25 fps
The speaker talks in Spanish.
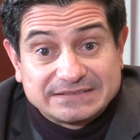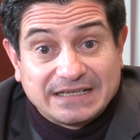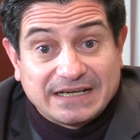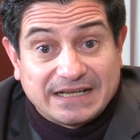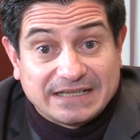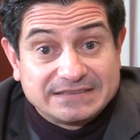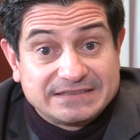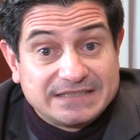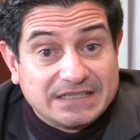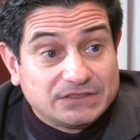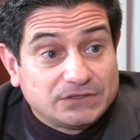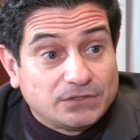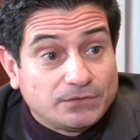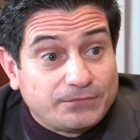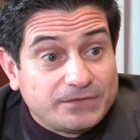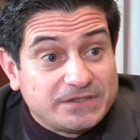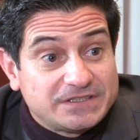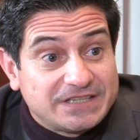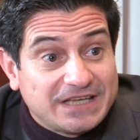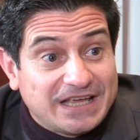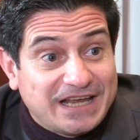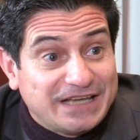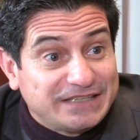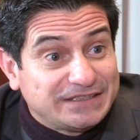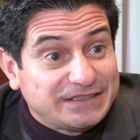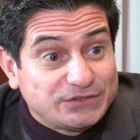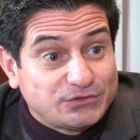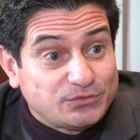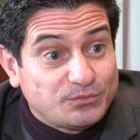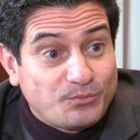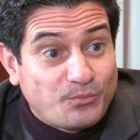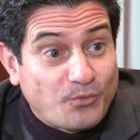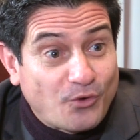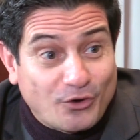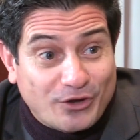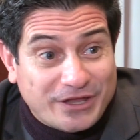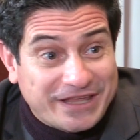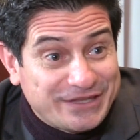las alcancías oficiales. Es
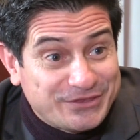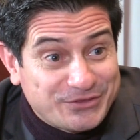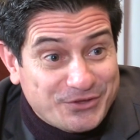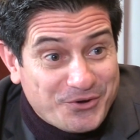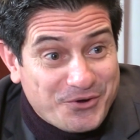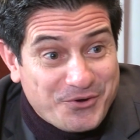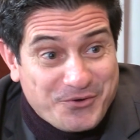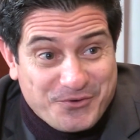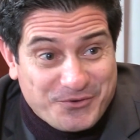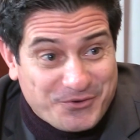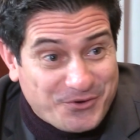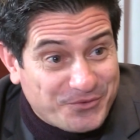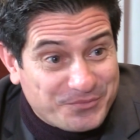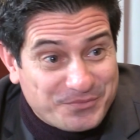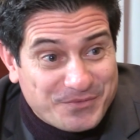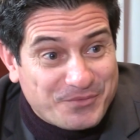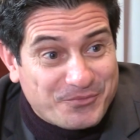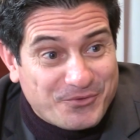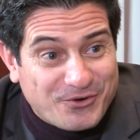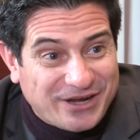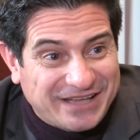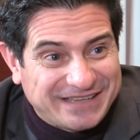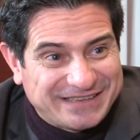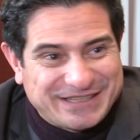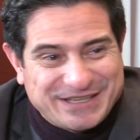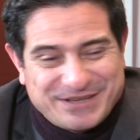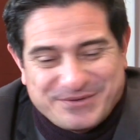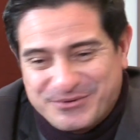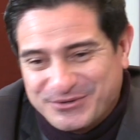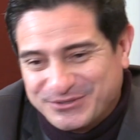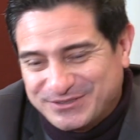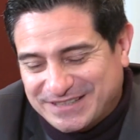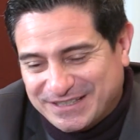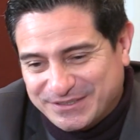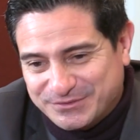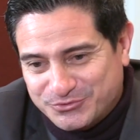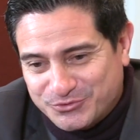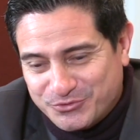un porquito
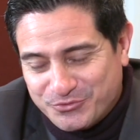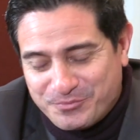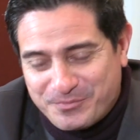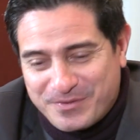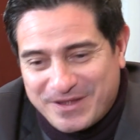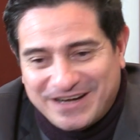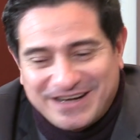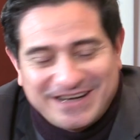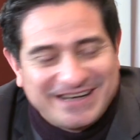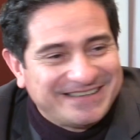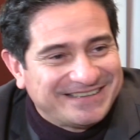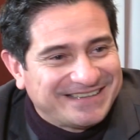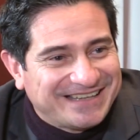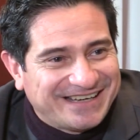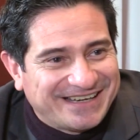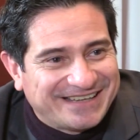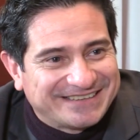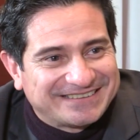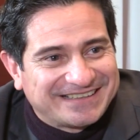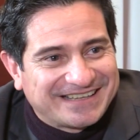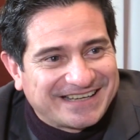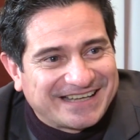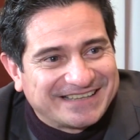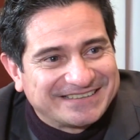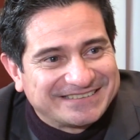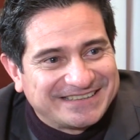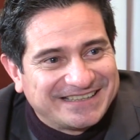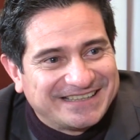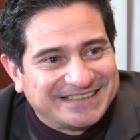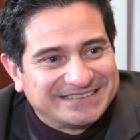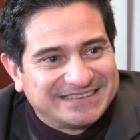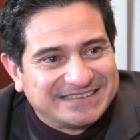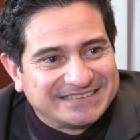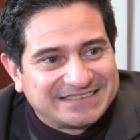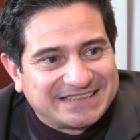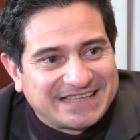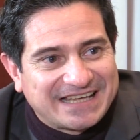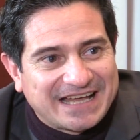conmemorativo. Están súper lindas las
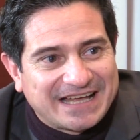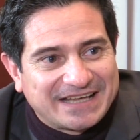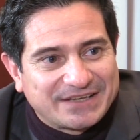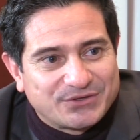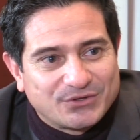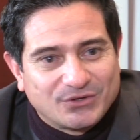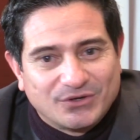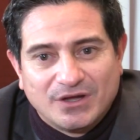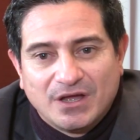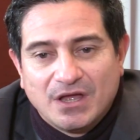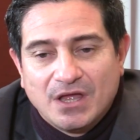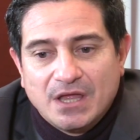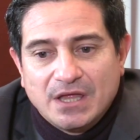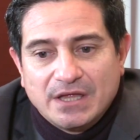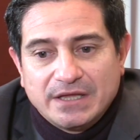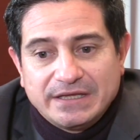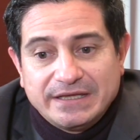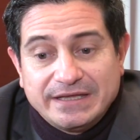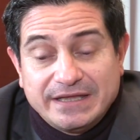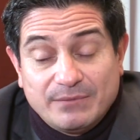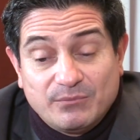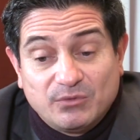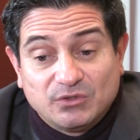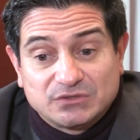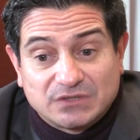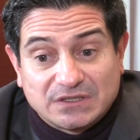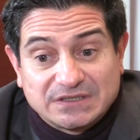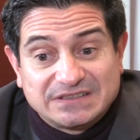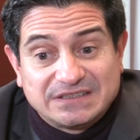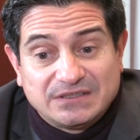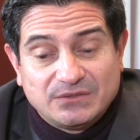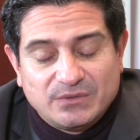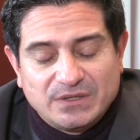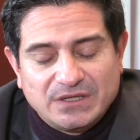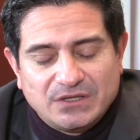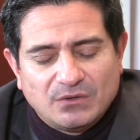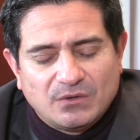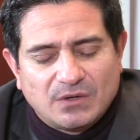alcancías de este año. Y hemos
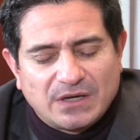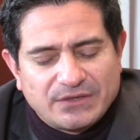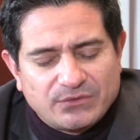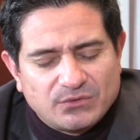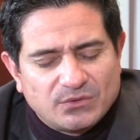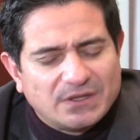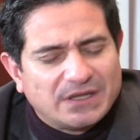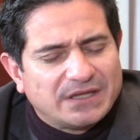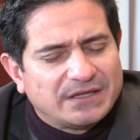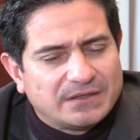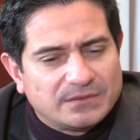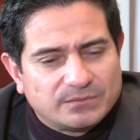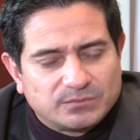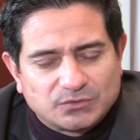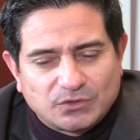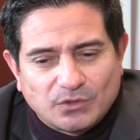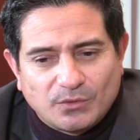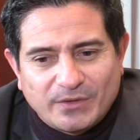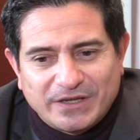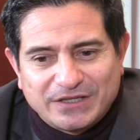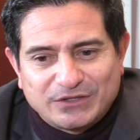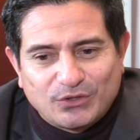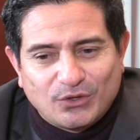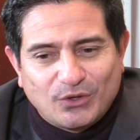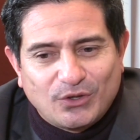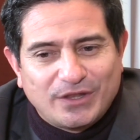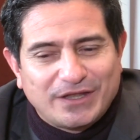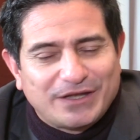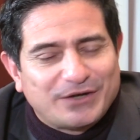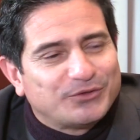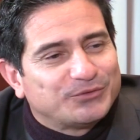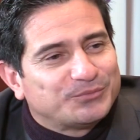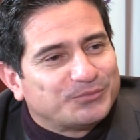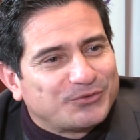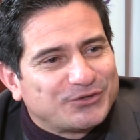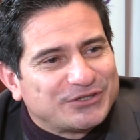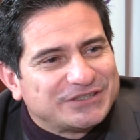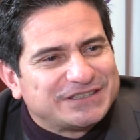recibido ayuda, de, sobre todo de
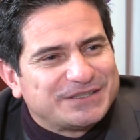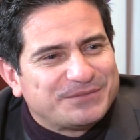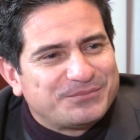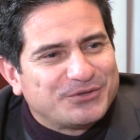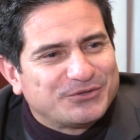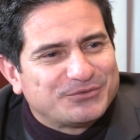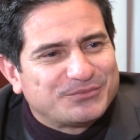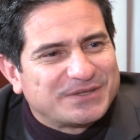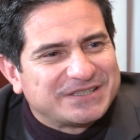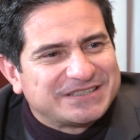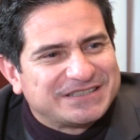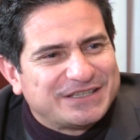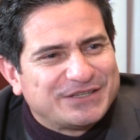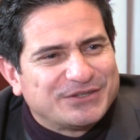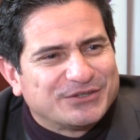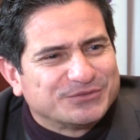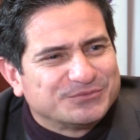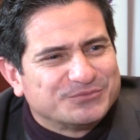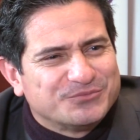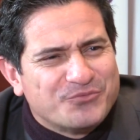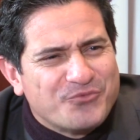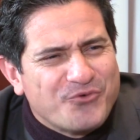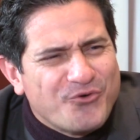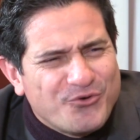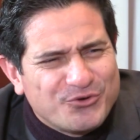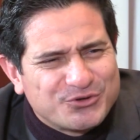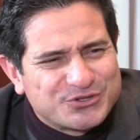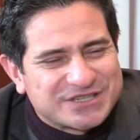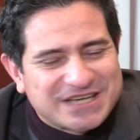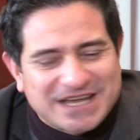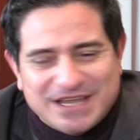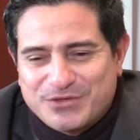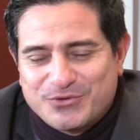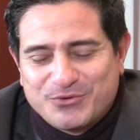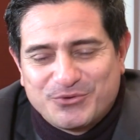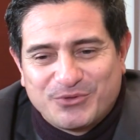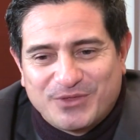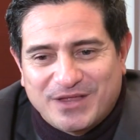los municipios vecinos.
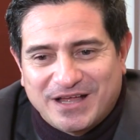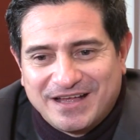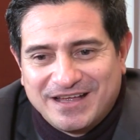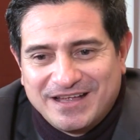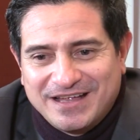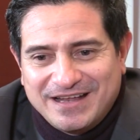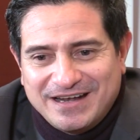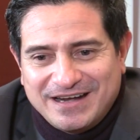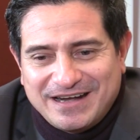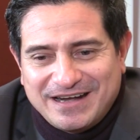Mucha ayuda.